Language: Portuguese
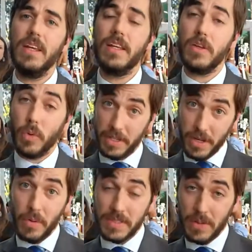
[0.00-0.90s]
e que,
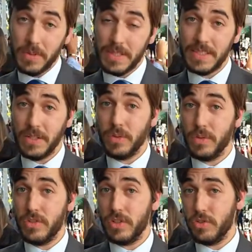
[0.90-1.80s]
que é o que está acontecendo
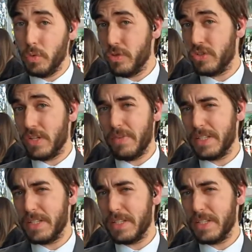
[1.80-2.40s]
no dia de hoje, né?